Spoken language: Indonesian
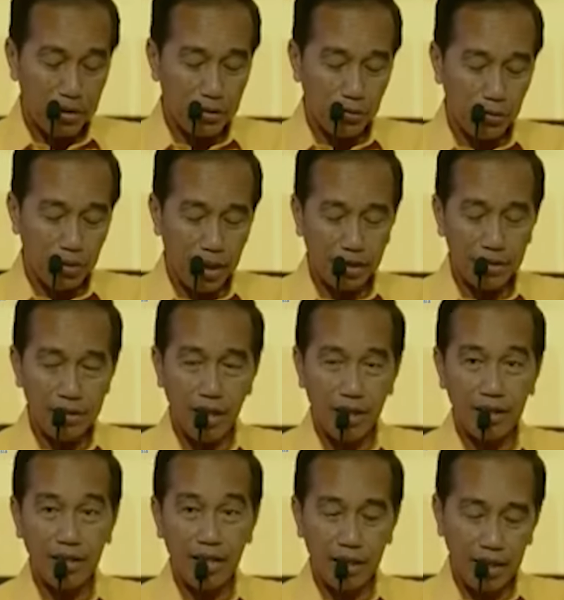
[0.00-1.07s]
Baju yang
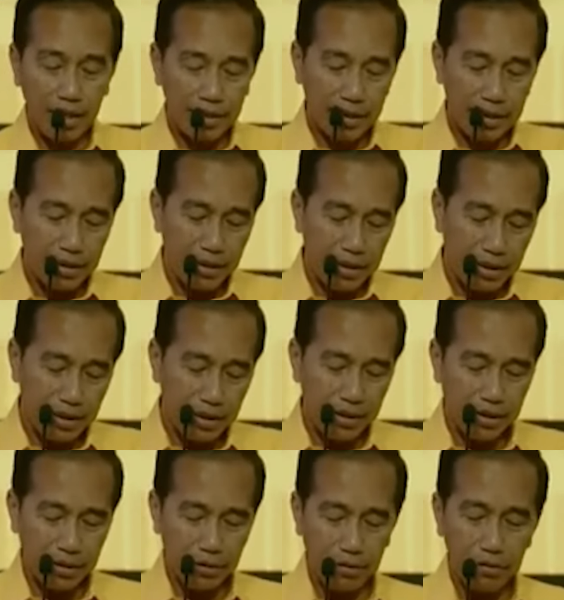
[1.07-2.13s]
saya kenakan
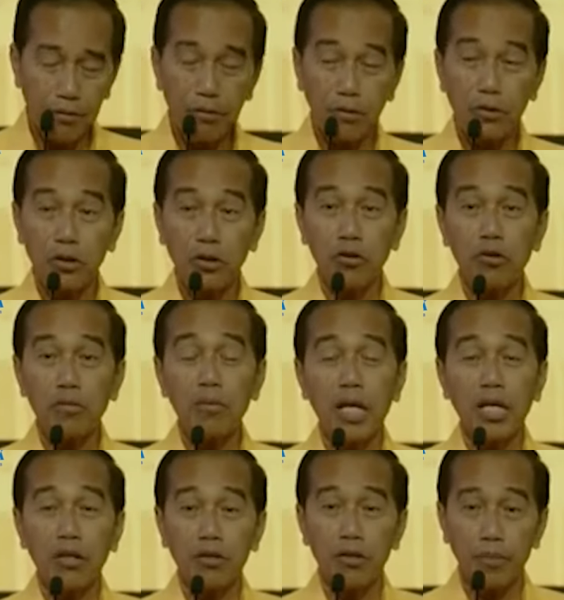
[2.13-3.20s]
ini untuk
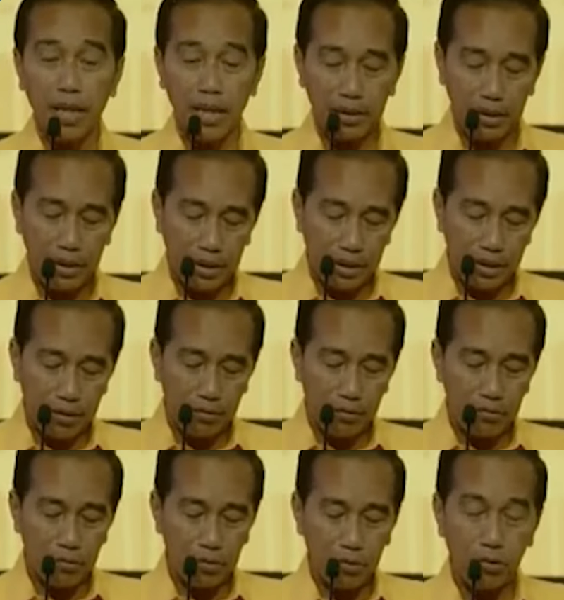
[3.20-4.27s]
menghormati,
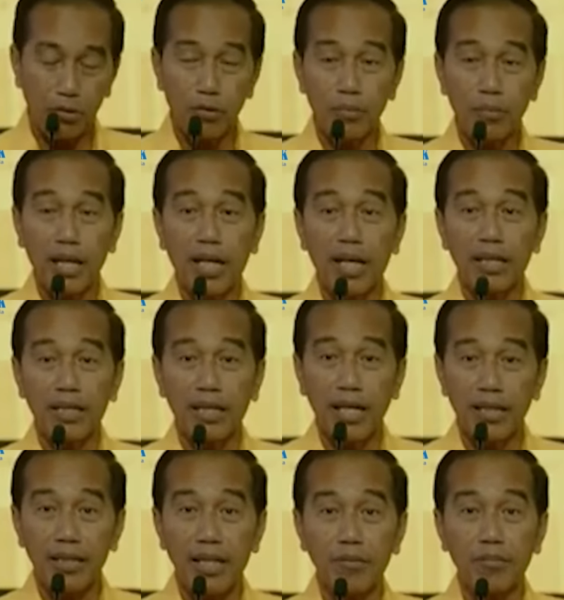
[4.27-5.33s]
untuk
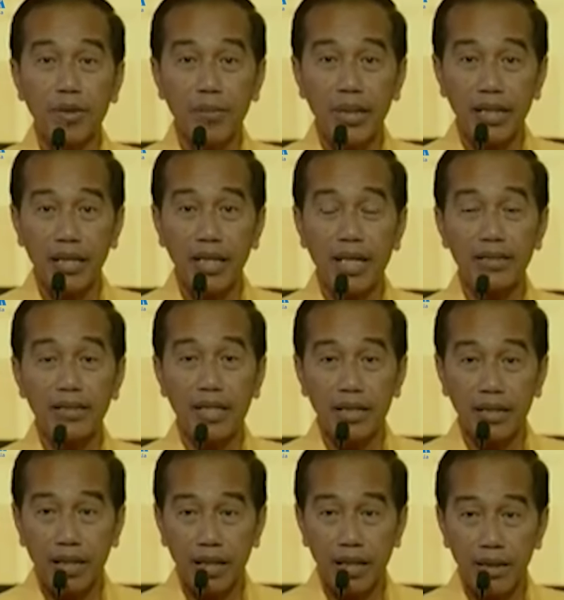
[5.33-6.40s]
menghargai yang memiliki
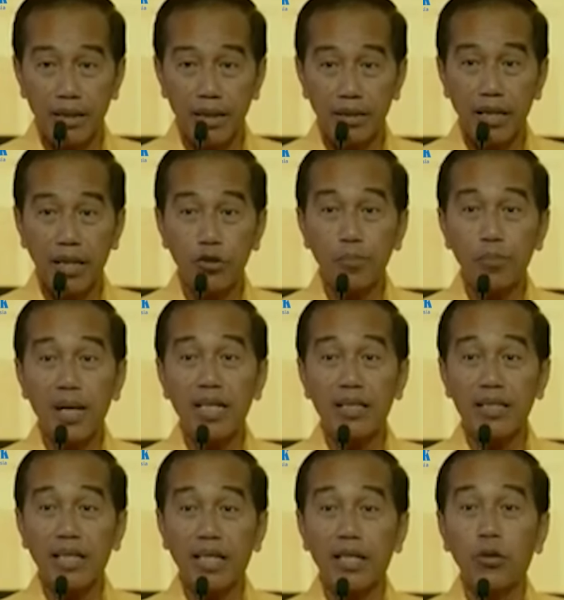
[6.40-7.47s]
acara, yaitu
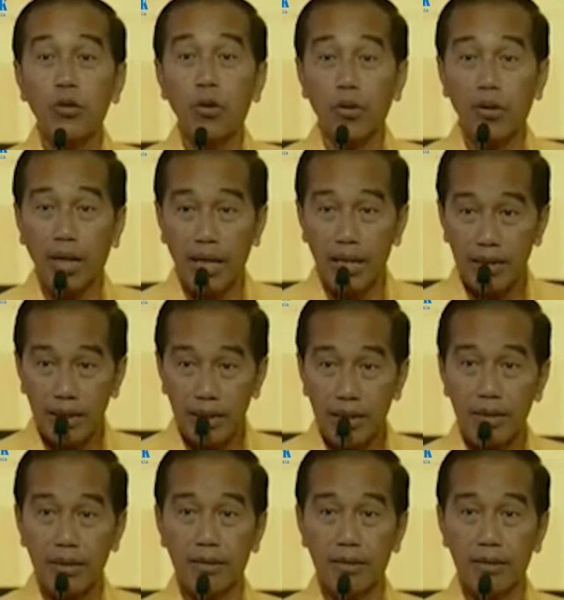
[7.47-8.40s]
Partai Golkar.